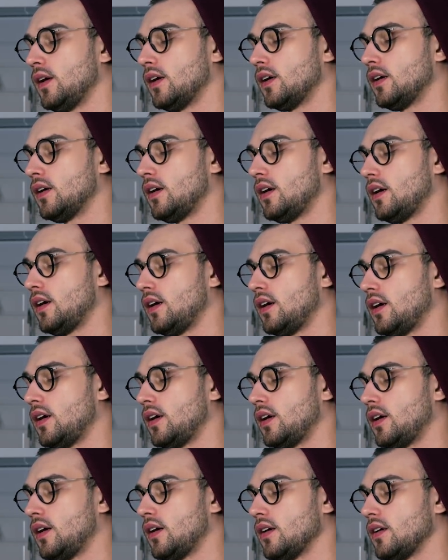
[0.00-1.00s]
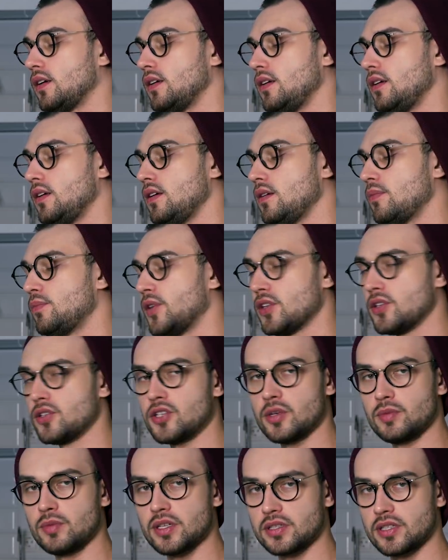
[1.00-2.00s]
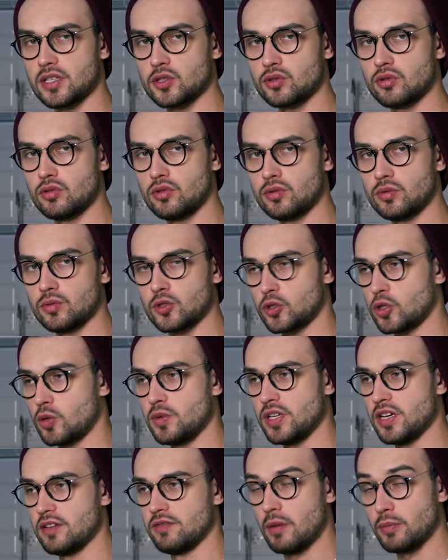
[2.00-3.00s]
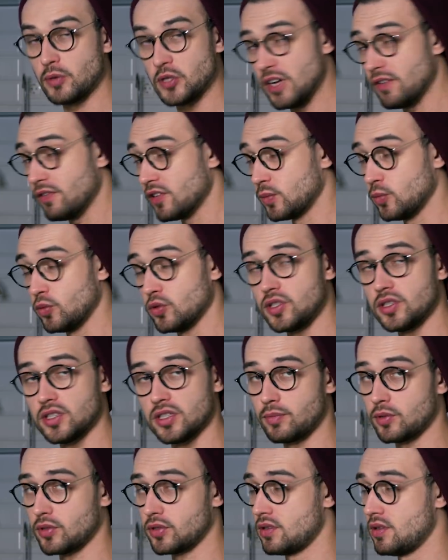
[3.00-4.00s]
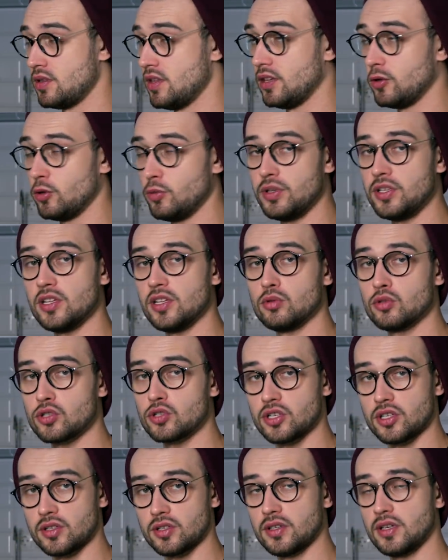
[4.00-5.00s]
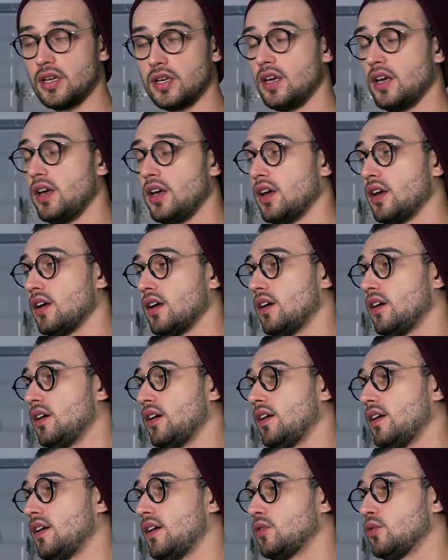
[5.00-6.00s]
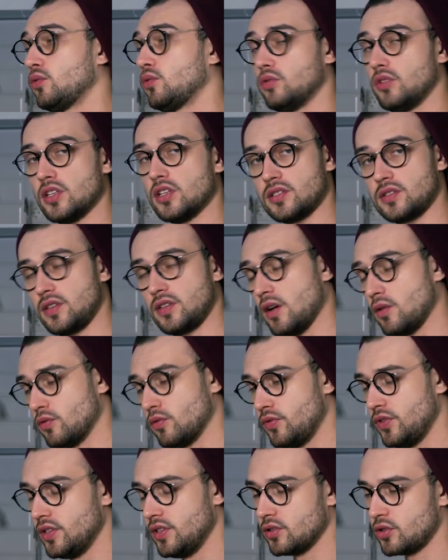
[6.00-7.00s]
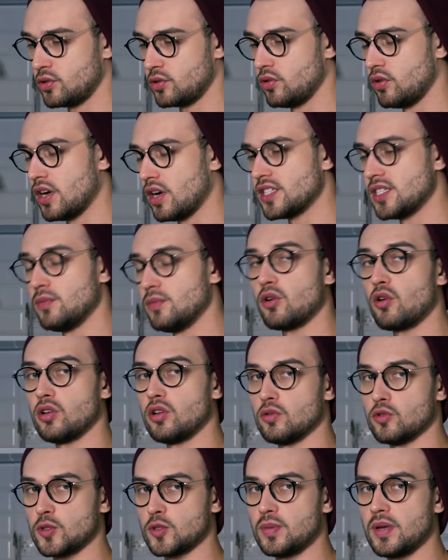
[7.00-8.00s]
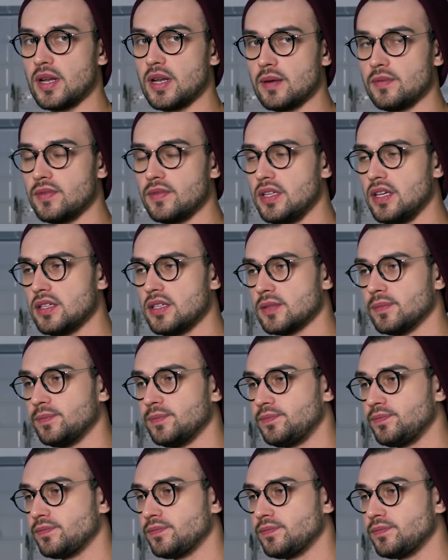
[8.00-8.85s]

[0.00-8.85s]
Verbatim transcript: А, и прежде чем я скажу, что меня вообще возмутило, просто до глубины души, а, тут у нас я увидел, что Оксимирона успели обвинить.